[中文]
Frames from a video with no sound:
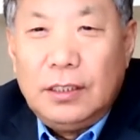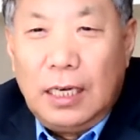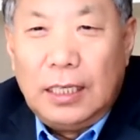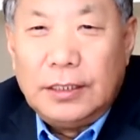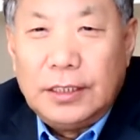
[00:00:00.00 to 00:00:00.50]

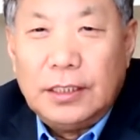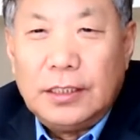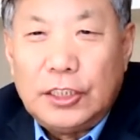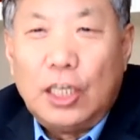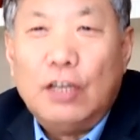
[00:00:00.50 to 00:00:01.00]
啊，这
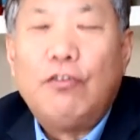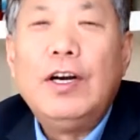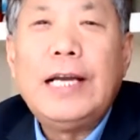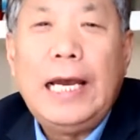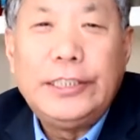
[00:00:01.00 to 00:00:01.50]
个整
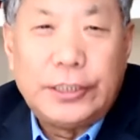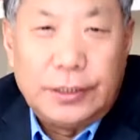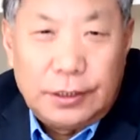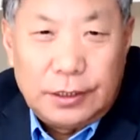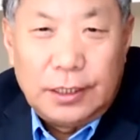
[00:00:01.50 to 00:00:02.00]
风开始，
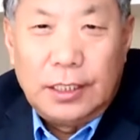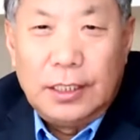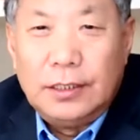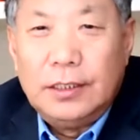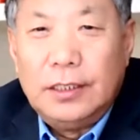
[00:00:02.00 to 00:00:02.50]

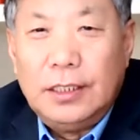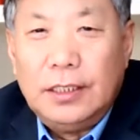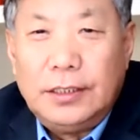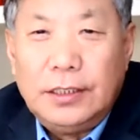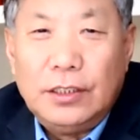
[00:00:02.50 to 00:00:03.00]
啊，
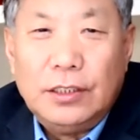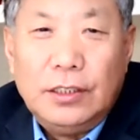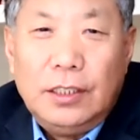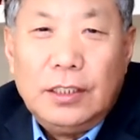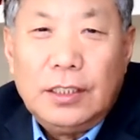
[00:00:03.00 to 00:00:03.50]
那这
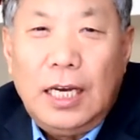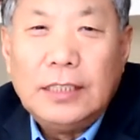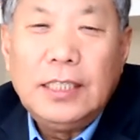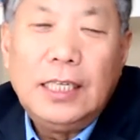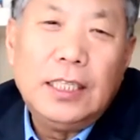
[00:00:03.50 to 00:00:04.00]
个
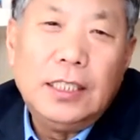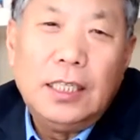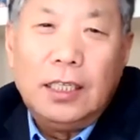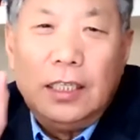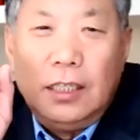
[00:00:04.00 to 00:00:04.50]
他在他
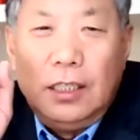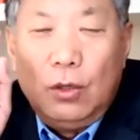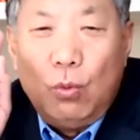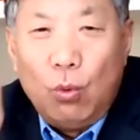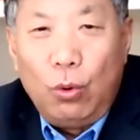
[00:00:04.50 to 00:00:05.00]
的
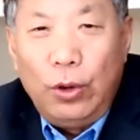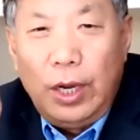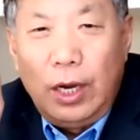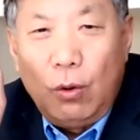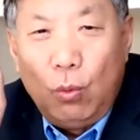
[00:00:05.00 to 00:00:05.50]
五
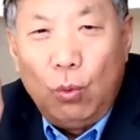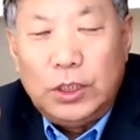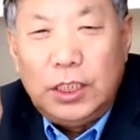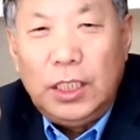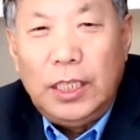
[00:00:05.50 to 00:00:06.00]
月五
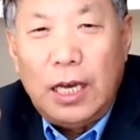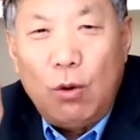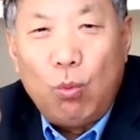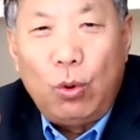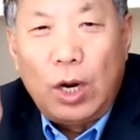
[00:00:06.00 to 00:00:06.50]
七
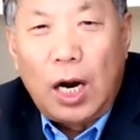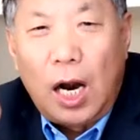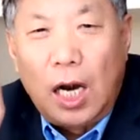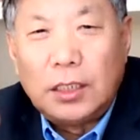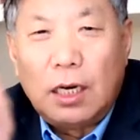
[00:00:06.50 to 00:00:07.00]
年五月
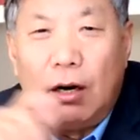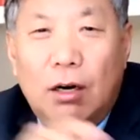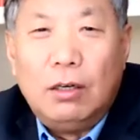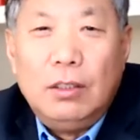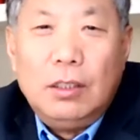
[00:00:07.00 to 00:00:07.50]
二十
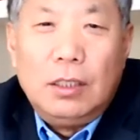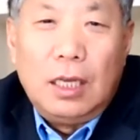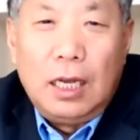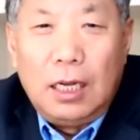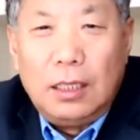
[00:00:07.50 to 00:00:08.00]
号，
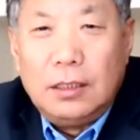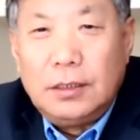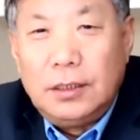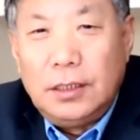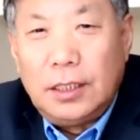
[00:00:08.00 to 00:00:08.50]
啊，
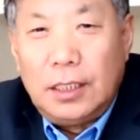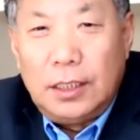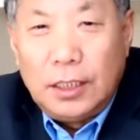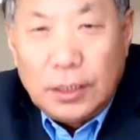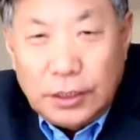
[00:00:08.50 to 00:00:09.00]
这
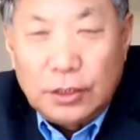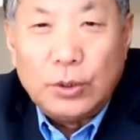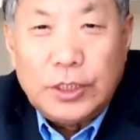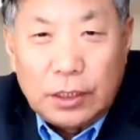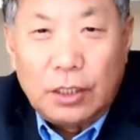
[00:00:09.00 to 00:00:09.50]
个日记
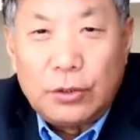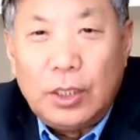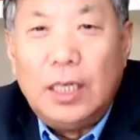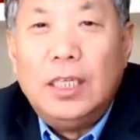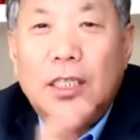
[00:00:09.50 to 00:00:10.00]
中写到
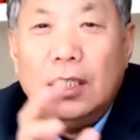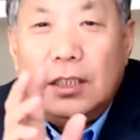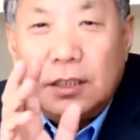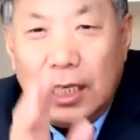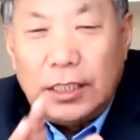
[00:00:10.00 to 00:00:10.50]
说，
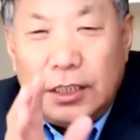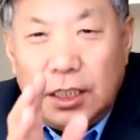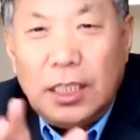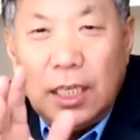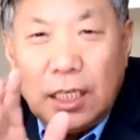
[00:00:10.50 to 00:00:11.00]
在
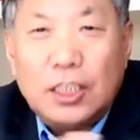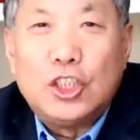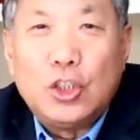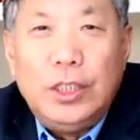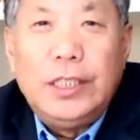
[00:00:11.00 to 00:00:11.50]
这样的
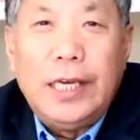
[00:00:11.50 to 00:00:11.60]
春